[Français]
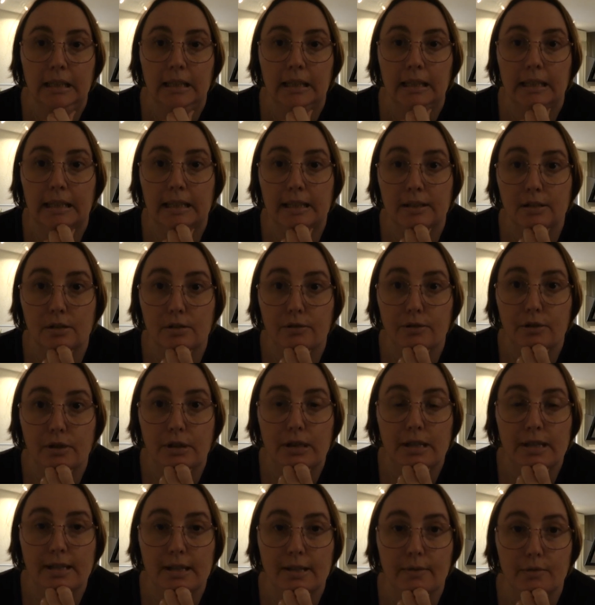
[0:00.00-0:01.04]
les enfants et
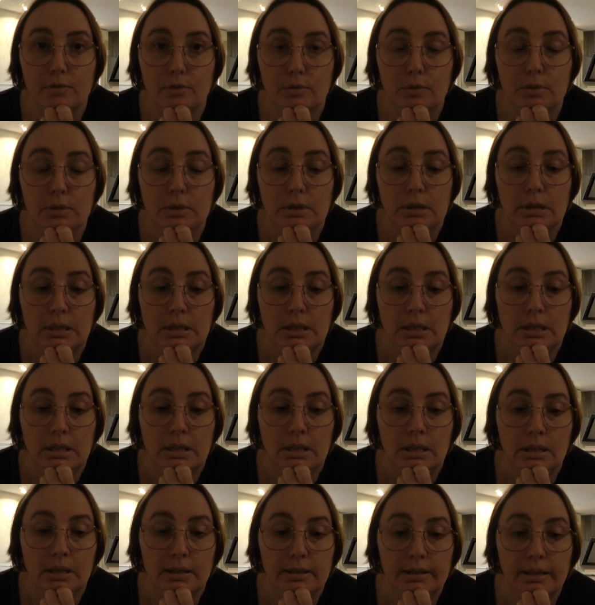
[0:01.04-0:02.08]
les savons.
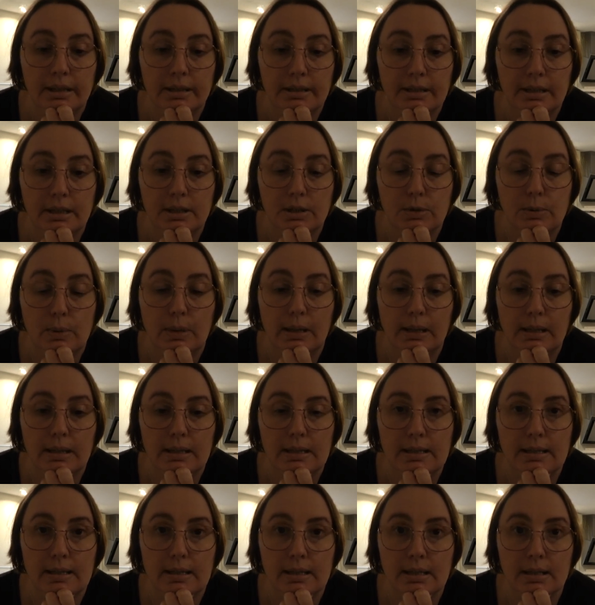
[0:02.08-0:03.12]
Euh, dernière soirée
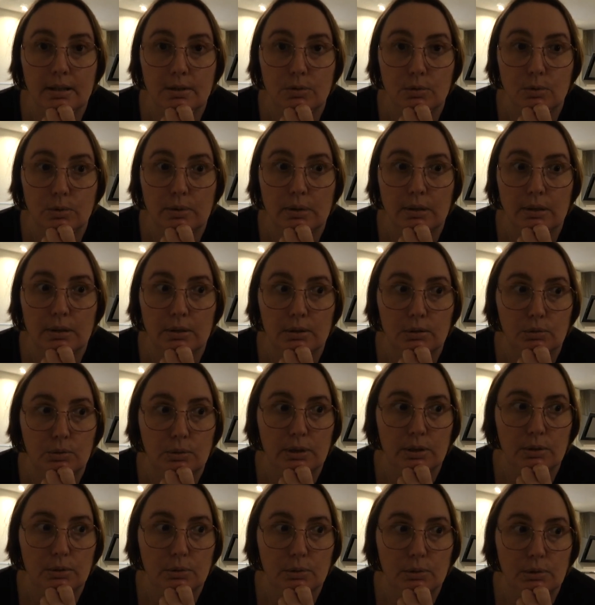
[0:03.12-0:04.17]
ici, euh, donc tous
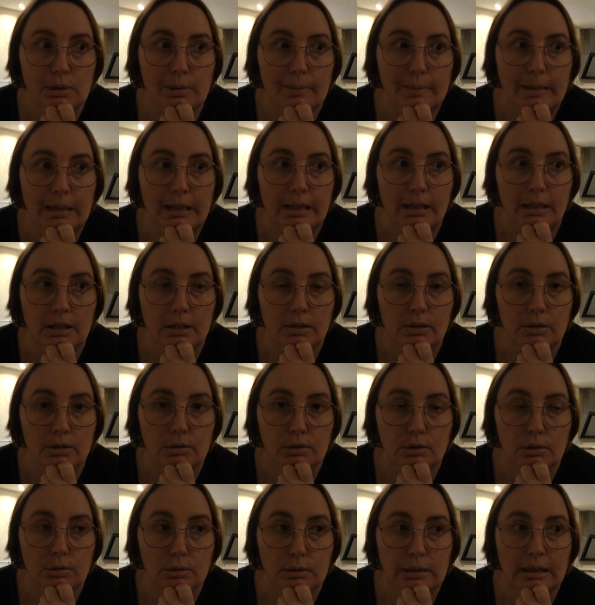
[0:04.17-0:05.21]
les deux à Marc
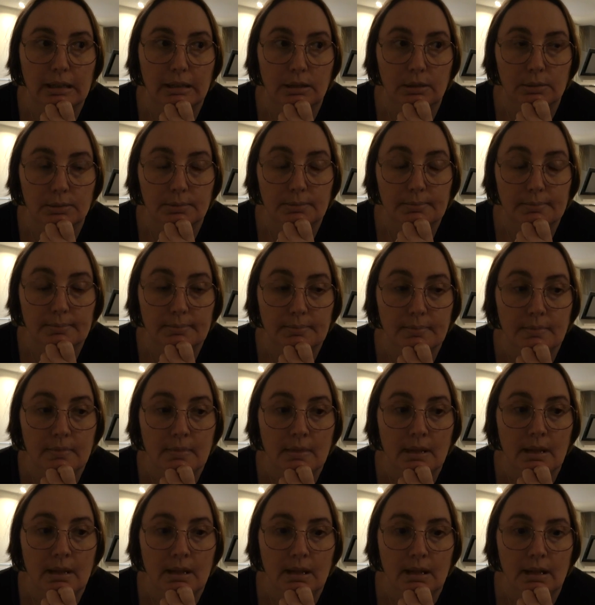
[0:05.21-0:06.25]
dans nos cartons,
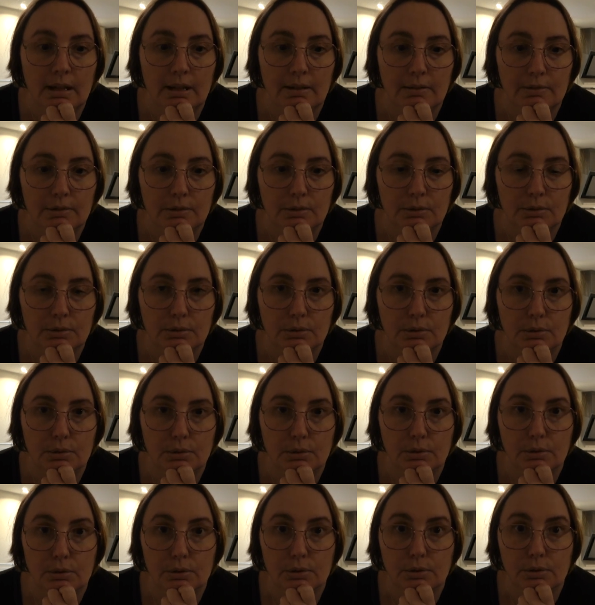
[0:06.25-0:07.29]

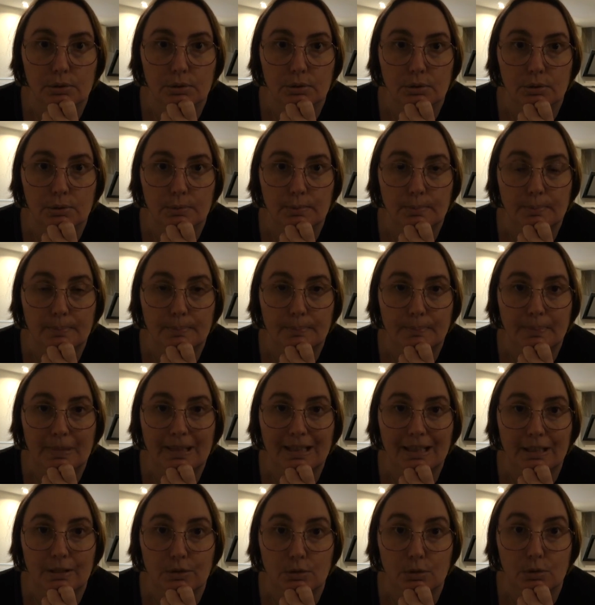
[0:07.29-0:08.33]
avant
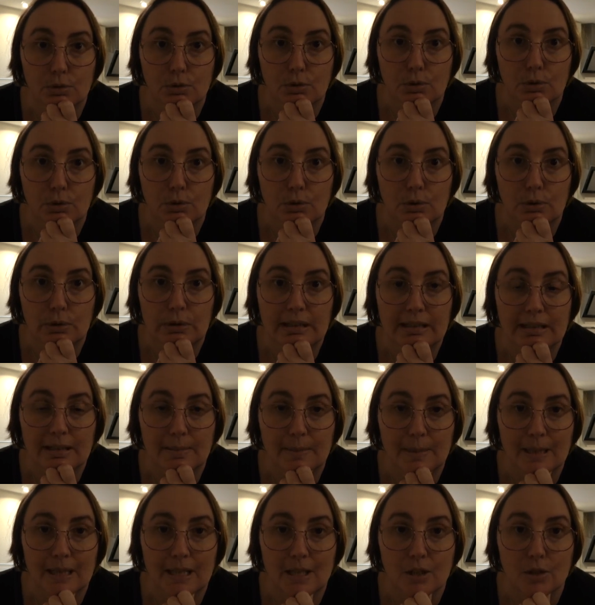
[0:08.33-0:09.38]
bah, d'attendre les
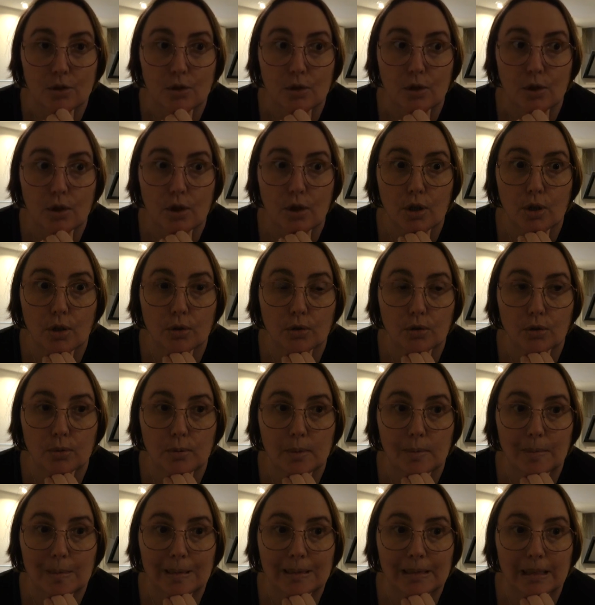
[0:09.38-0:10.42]
déménageurs.
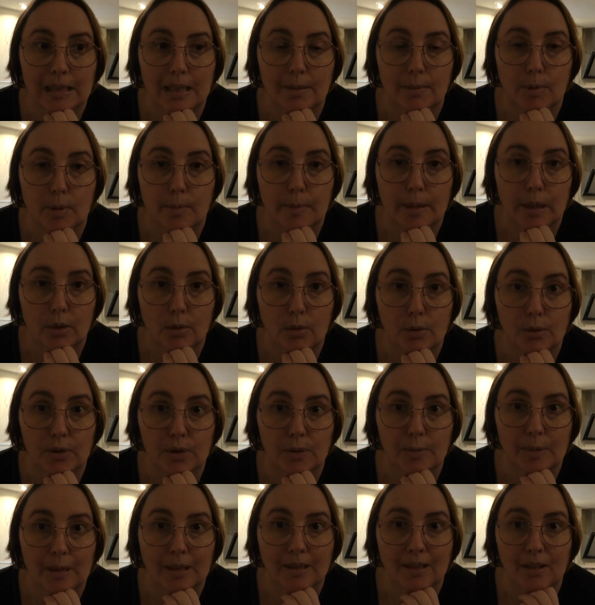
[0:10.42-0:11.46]
Demain matin à la première heure, on ne
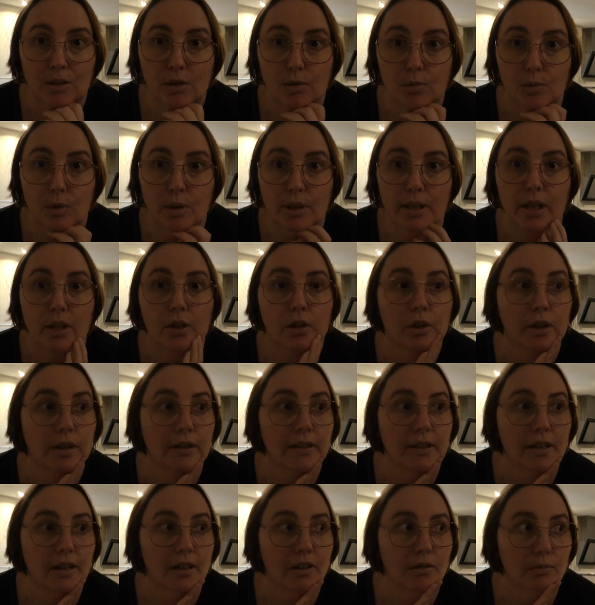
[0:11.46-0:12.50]
sait pas exactement à quelle heure
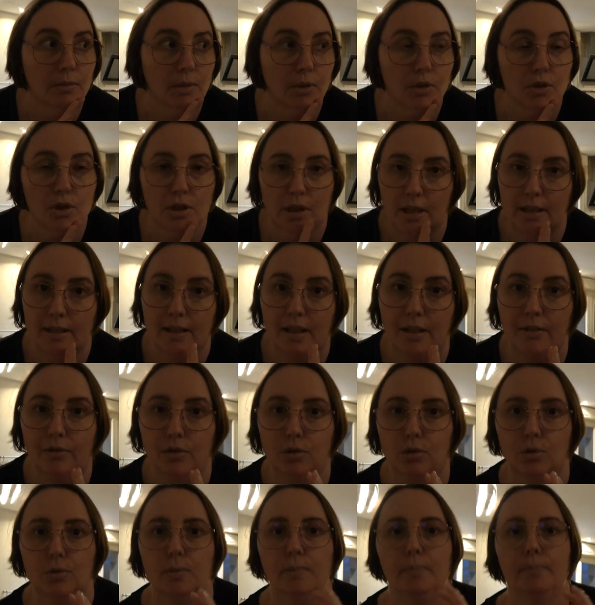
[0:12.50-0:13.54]
ils arrivent, mais en général ils
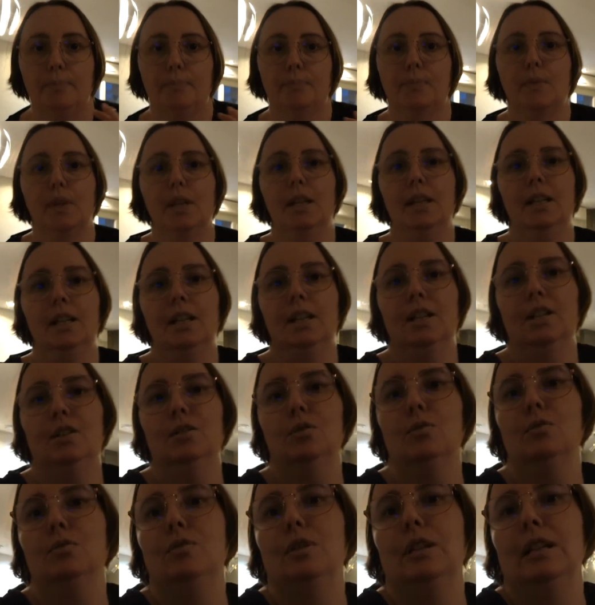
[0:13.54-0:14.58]
arrivent tôt.
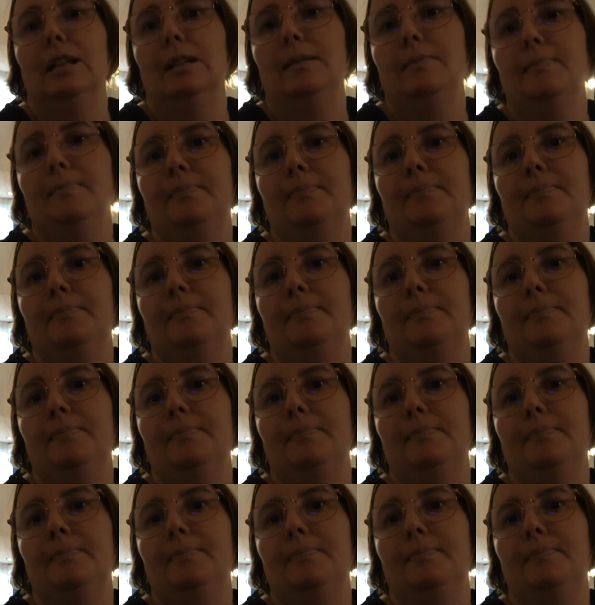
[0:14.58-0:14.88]
Donc voilà,